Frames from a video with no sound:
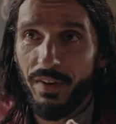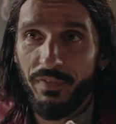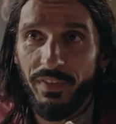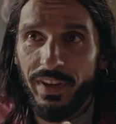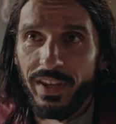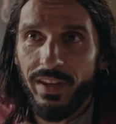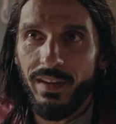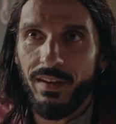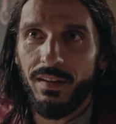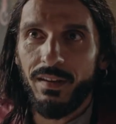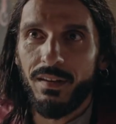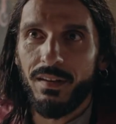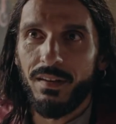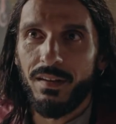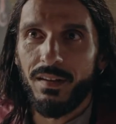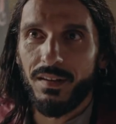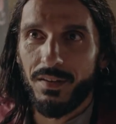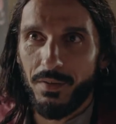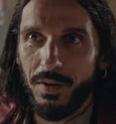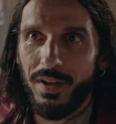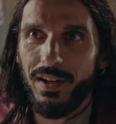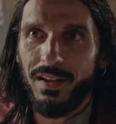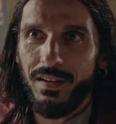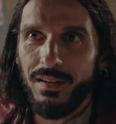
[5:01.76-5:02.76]
Parfait
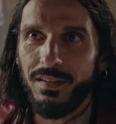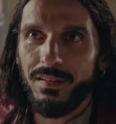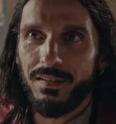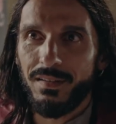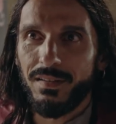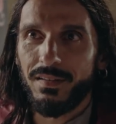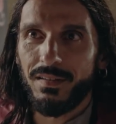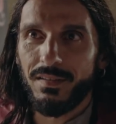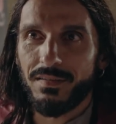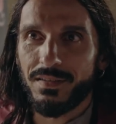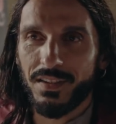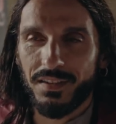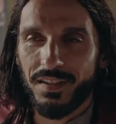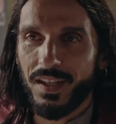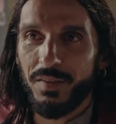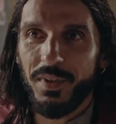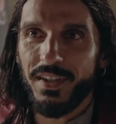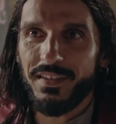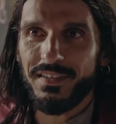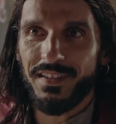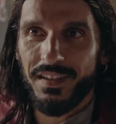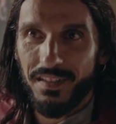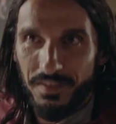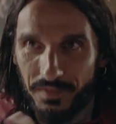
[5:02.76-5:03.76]
Voilà, c'est très
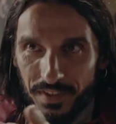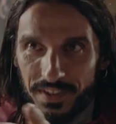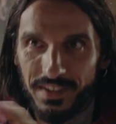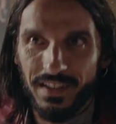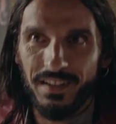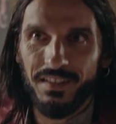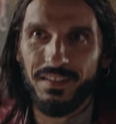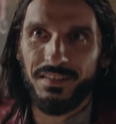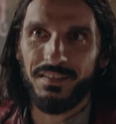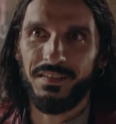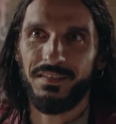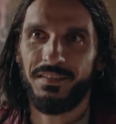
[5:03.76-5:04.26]
bien ça, fais ça.